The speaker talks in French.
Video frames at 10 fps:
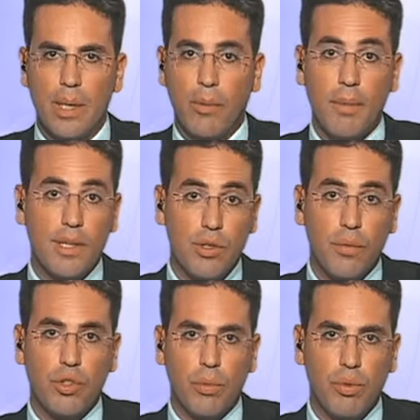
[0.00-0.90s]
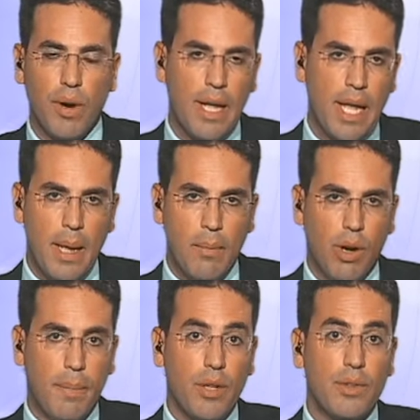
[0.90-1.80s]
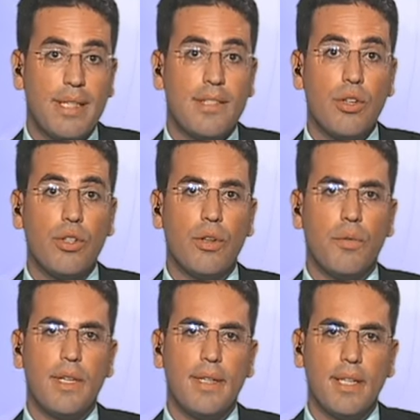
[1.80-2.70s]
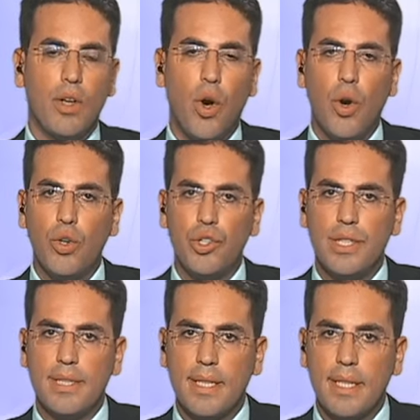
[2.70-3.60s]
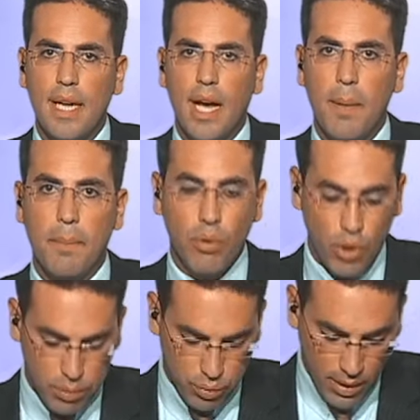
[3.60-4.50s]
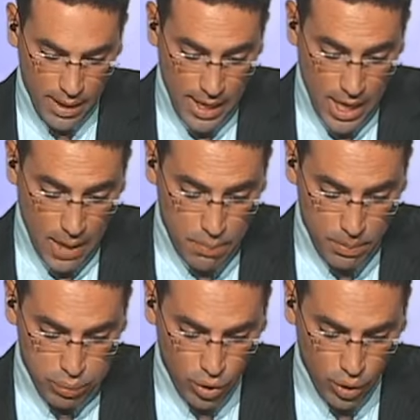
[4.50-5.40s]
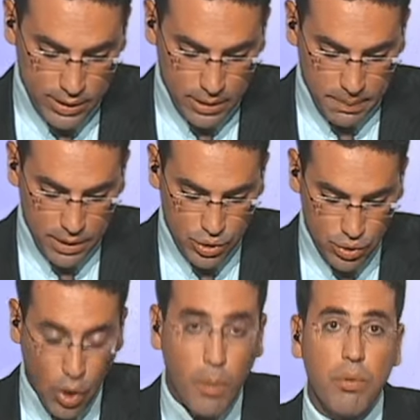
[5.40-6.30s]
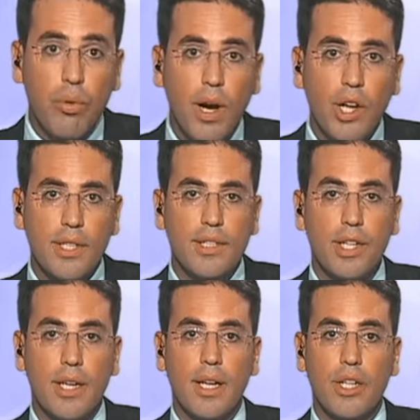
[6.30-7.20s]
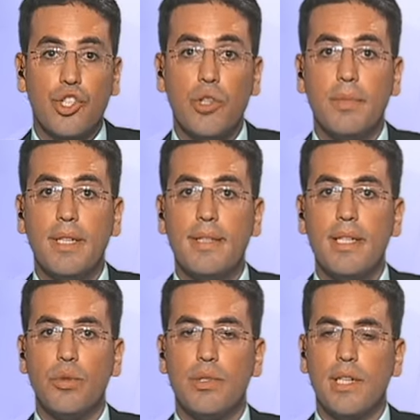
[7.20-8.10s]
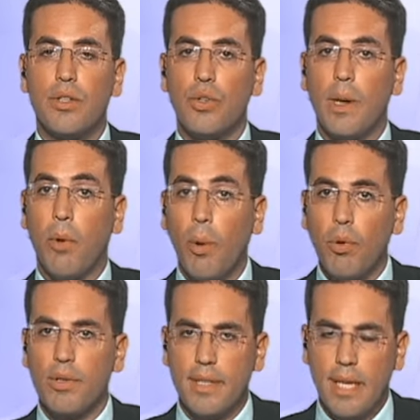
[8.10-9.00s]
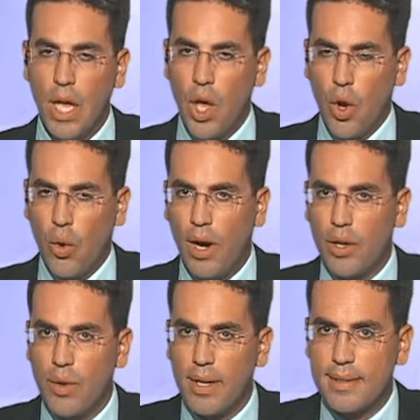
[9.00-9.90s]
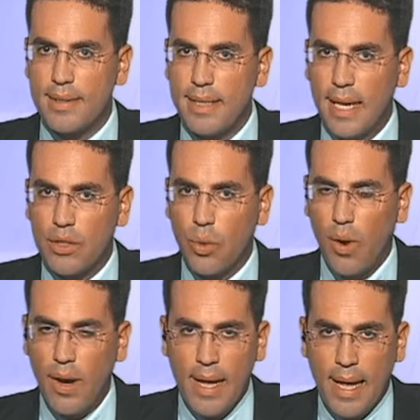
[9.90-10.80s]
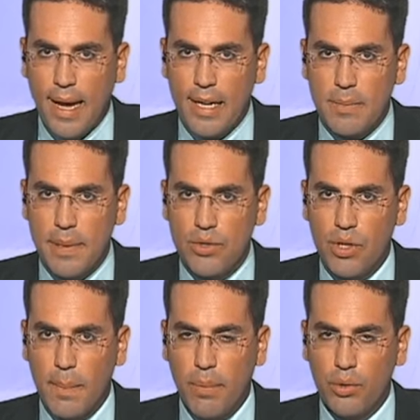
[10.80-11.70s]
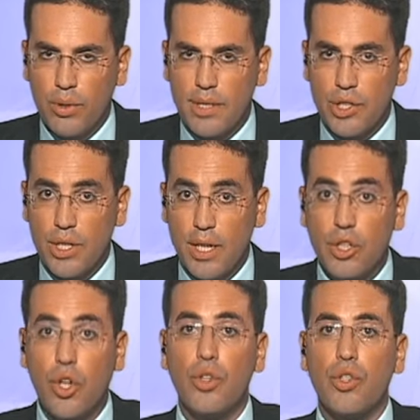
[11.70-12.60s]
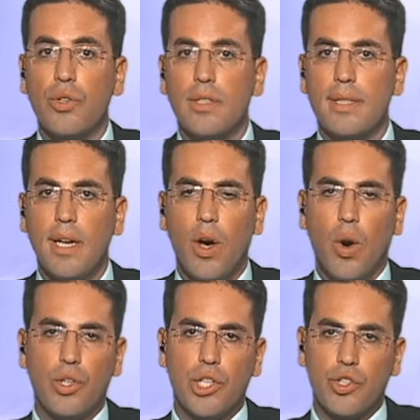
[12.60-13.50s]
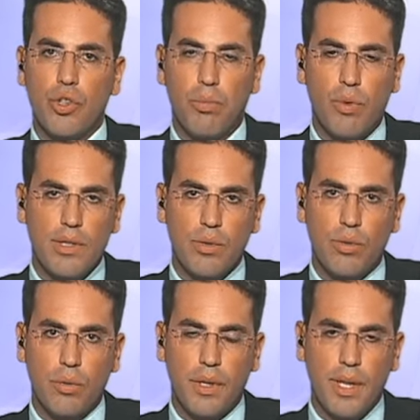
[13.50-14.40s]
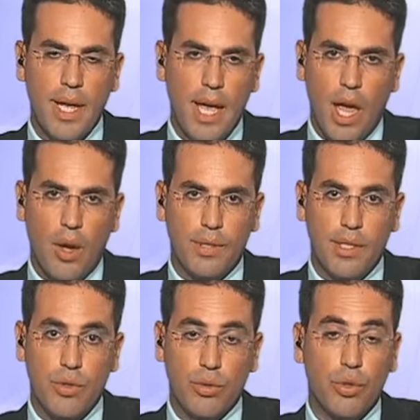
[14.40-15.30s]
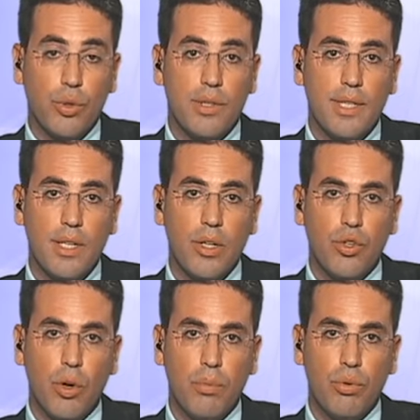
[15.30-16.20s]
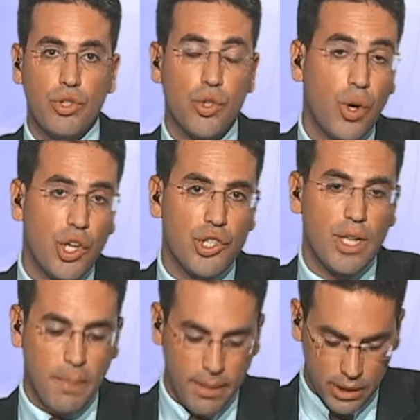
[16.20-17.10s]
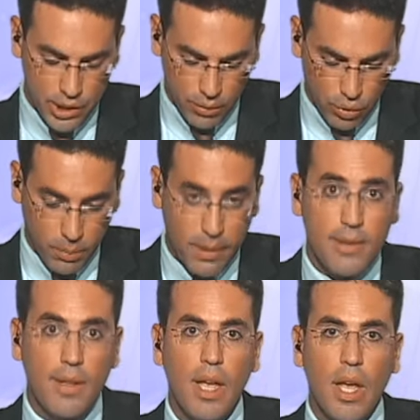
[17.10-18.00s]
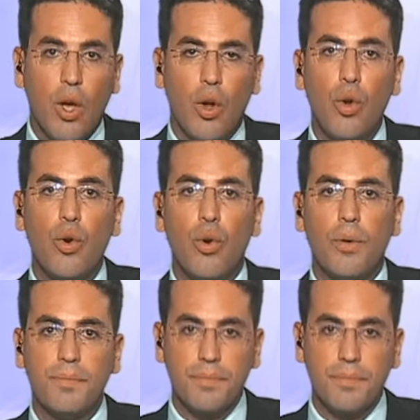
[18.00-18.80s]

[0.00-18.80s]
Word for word: Les premières offres d'emploi pour la période des soldes viennent d'être enregistrées à Pôle emploi. Et puis pour clore cette page emploi, sachez qu'un job dating du secteur de la propreté aura lieu lundi à 3 à l'espace de la Porte Saint-Jacques. 30 candidats en recherche d'emploi sont conviés à une session d'entretien d'embauche originale par des chefs d'entreprise locaux.